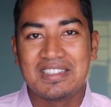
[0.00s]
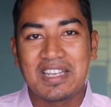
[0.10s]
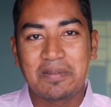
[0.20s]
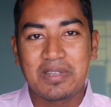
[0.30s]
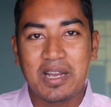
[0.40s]
যে
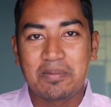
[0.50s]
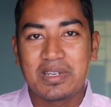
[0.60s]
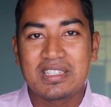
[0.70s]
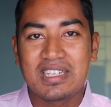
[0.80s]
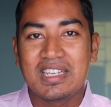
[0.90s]

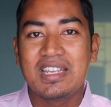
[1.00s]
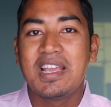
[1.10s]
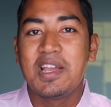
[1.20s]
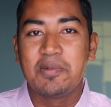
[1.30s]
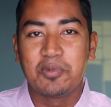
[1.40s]
আমরা যেই
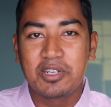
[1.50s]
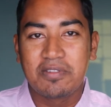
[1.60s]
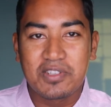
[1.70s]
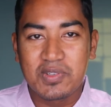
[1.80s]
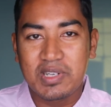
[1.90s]

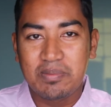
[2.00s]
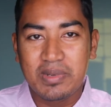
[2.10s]
মোটিভেশনটা